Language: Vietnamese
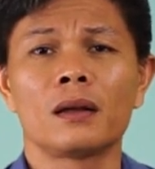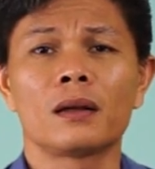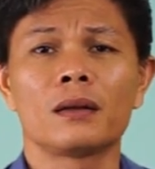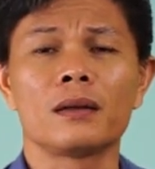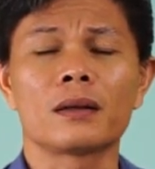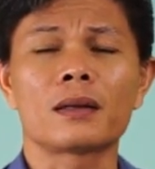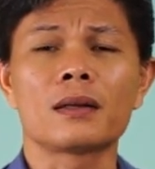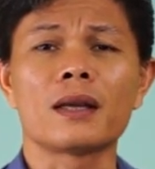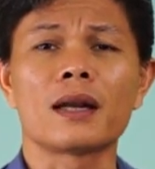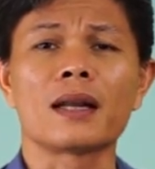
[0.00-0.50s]

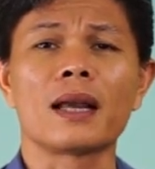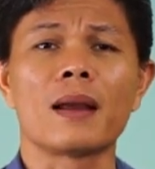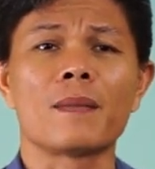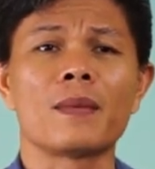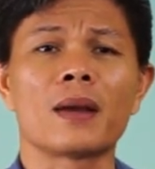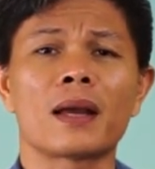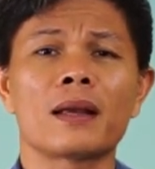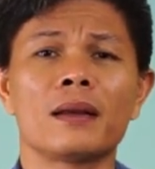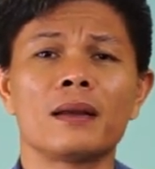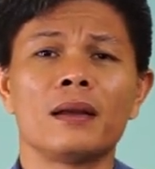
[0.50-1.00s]
Những cái doanh nghiệp
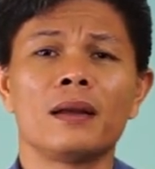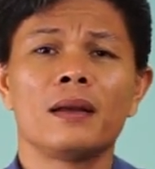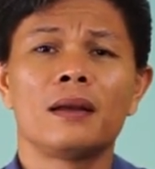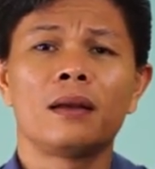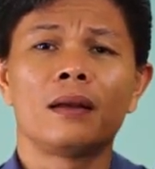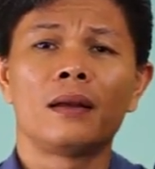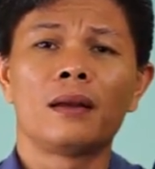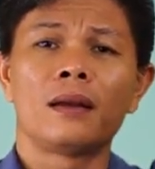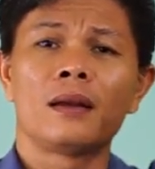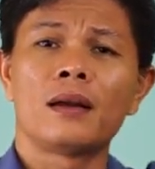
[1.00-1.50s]
này
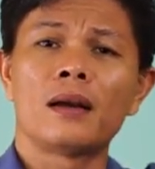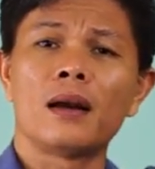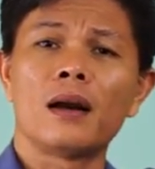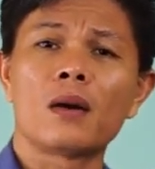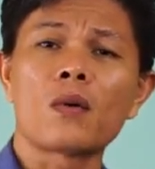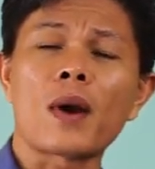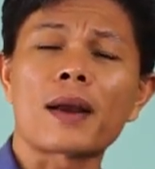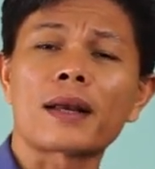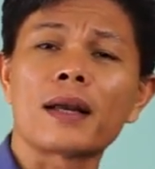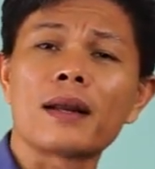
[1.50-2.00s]

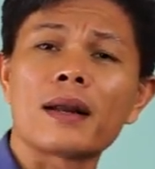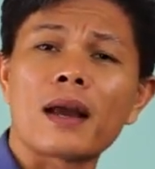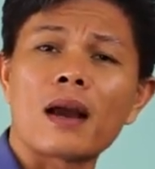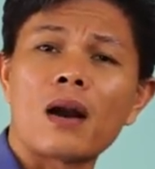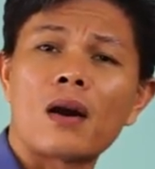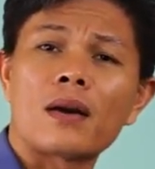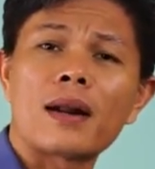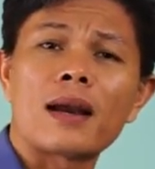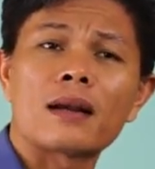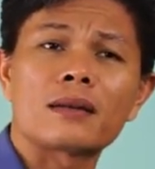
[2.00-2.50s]
ở ngoài kia này
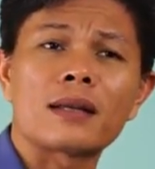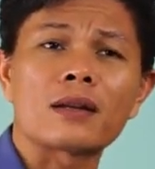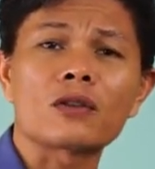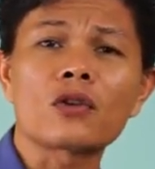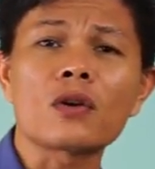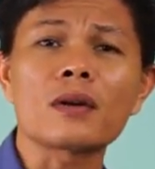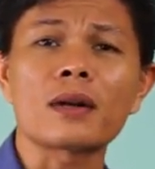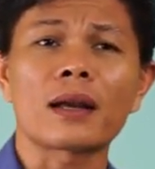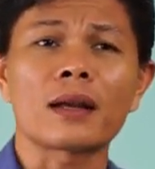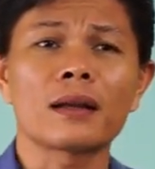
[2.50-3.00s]
họ đang sản
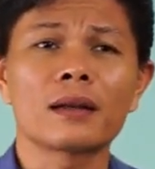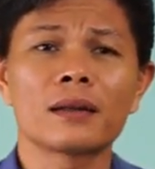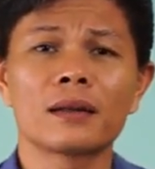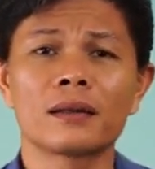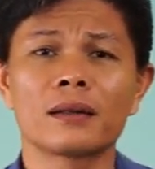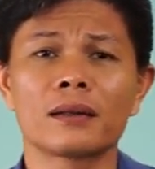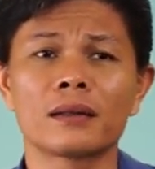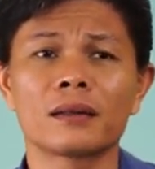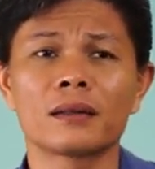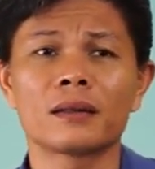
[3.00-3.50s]
xuất này,
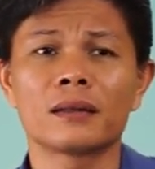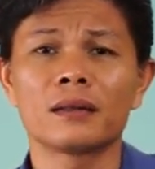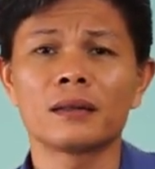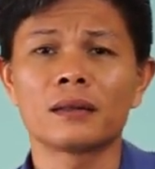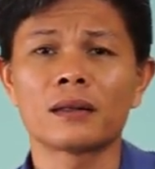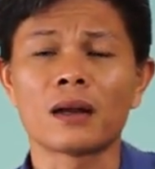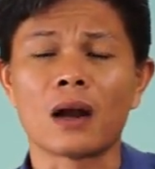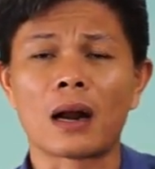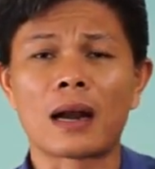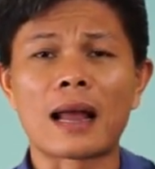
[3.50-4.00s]

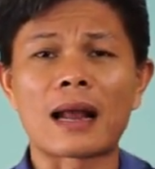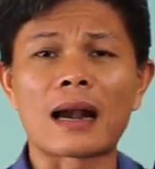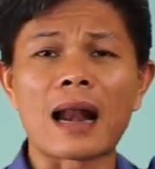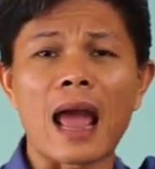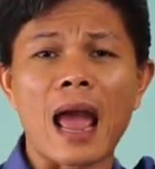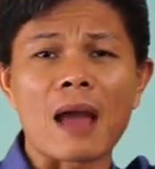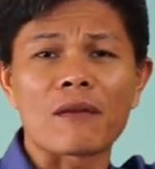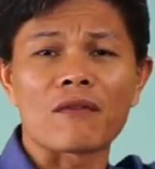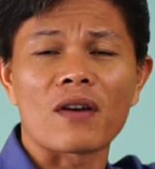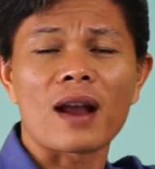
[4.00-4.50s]
họ đang
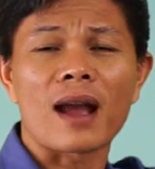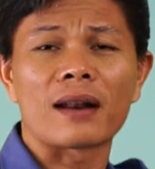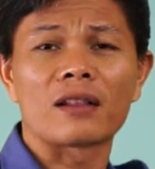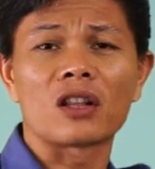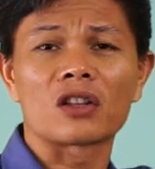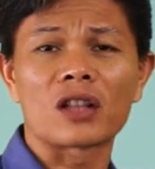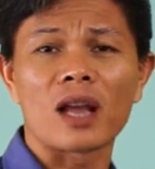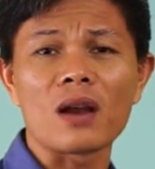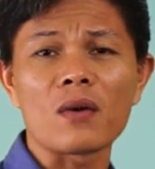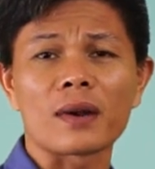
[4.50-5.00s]
làm vận hành
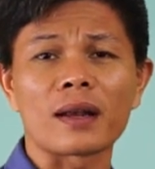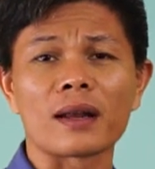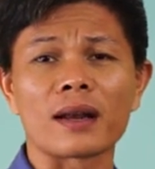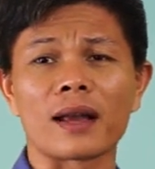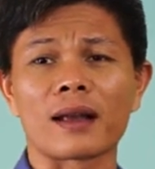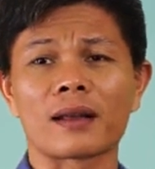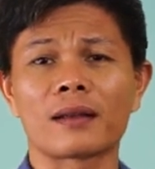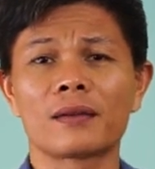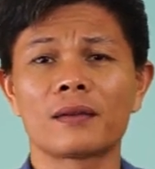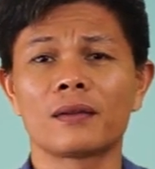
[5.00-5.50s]
thực tế ngoài kia
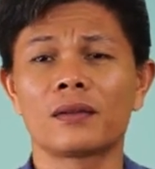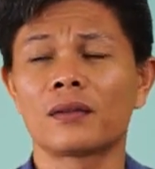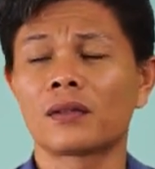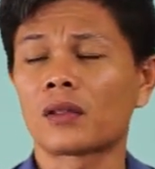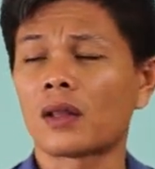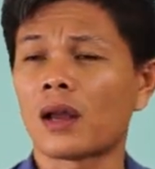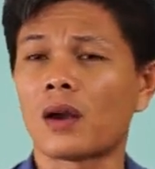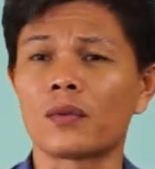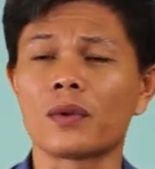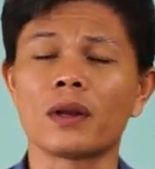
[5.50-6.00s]
này,
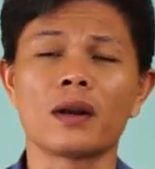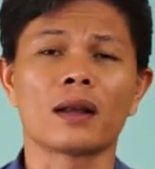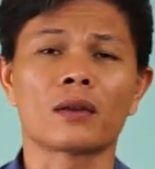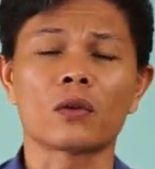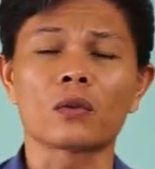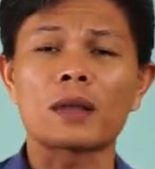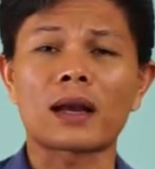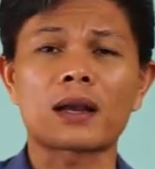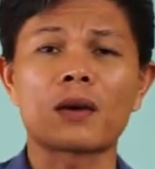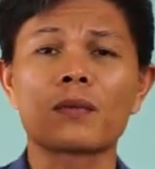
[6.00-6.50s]
thì hầu như là
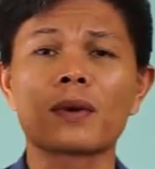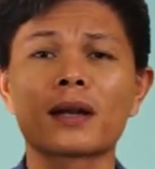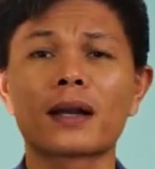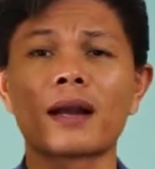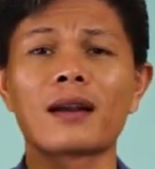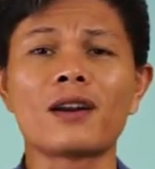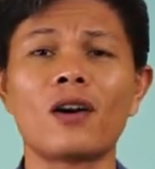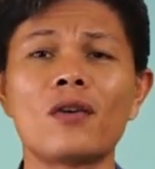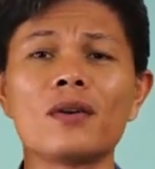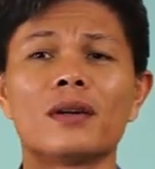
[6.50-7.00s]
chúng ta không có
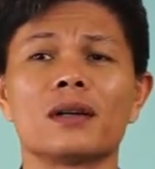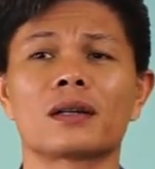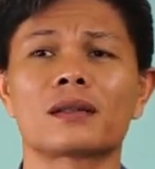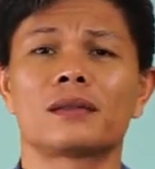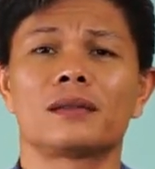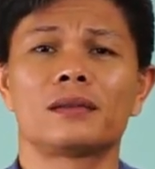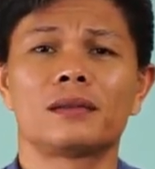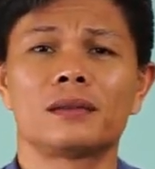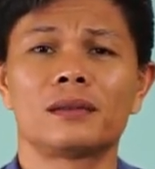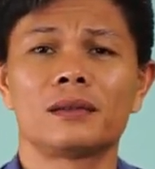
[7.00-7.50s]
kết nối được.
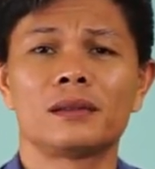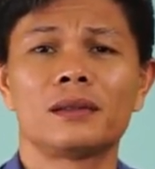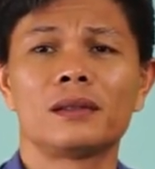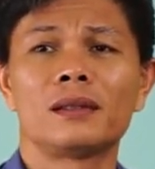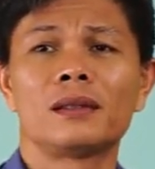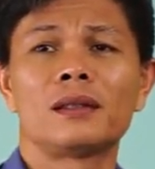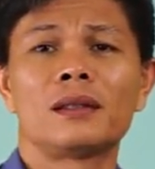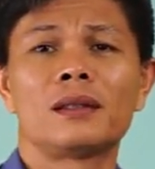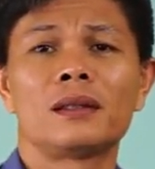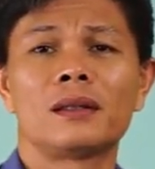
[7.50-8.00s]

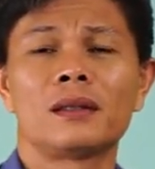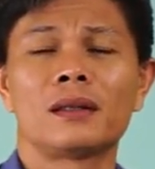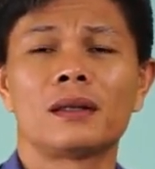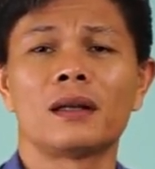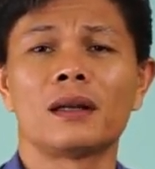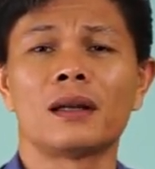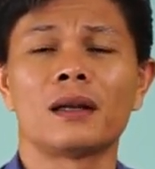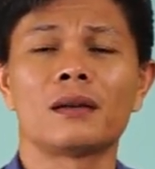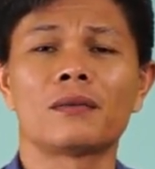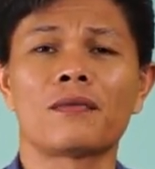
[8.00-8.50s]

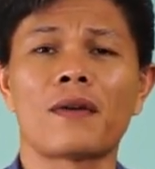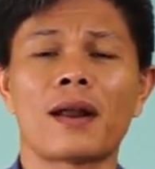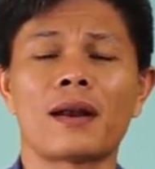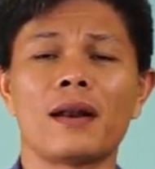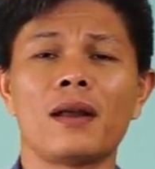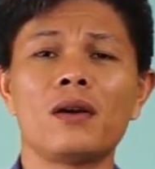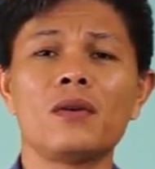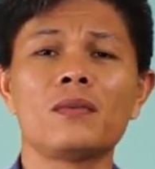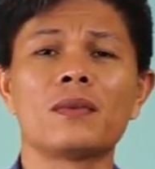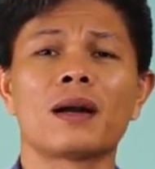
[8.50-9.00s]
Và
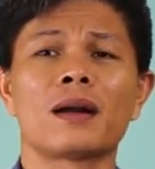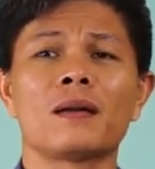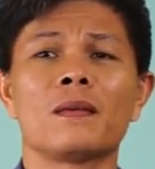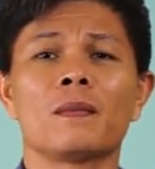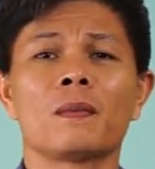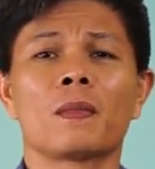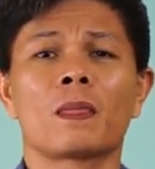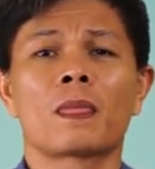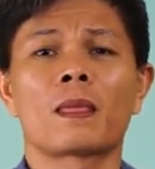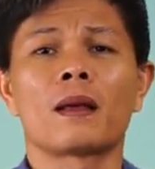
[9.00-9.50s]
nếu mà
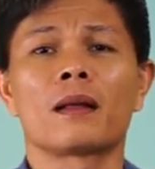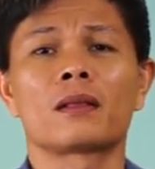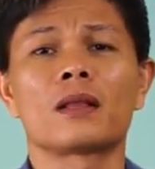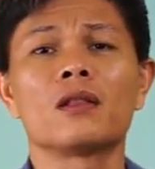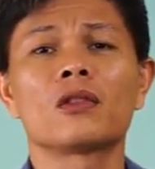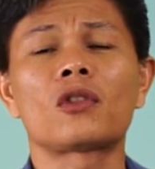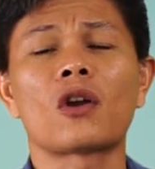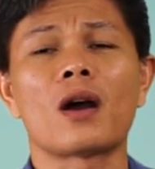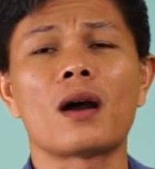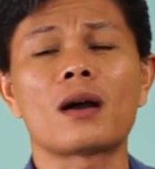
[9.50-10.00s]

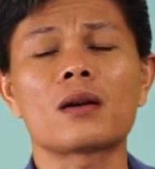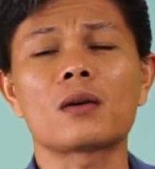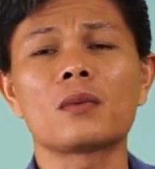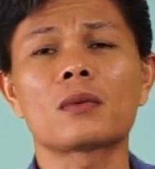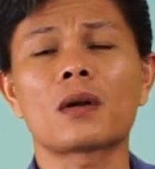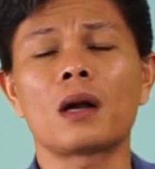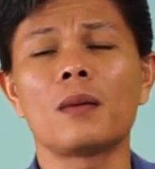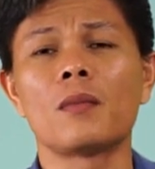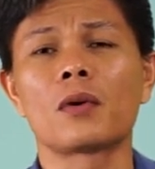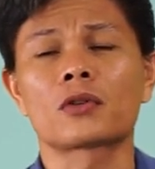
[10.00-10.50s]
thỉnh thoảng
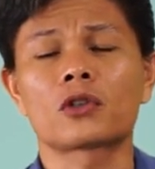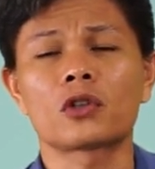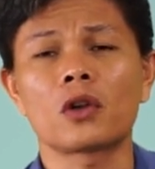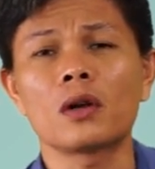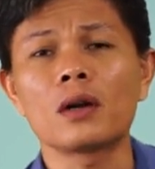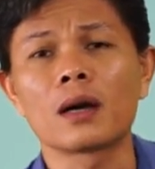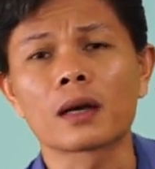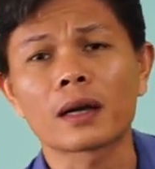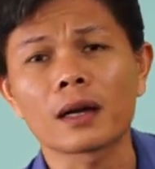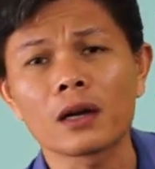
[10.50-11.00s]
cũng có một
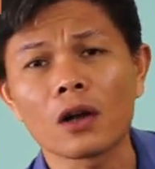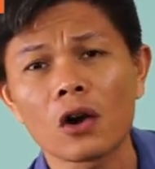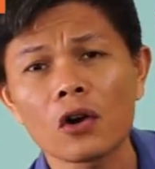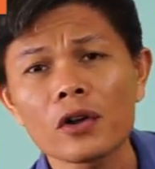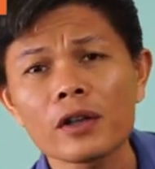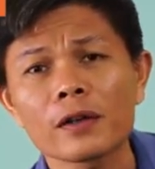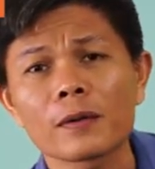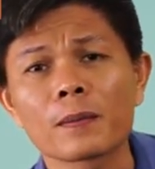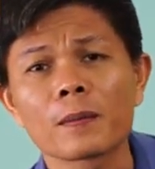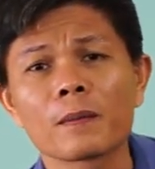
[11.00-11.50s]
số nơi kết
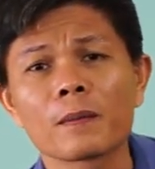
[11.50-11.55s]
nối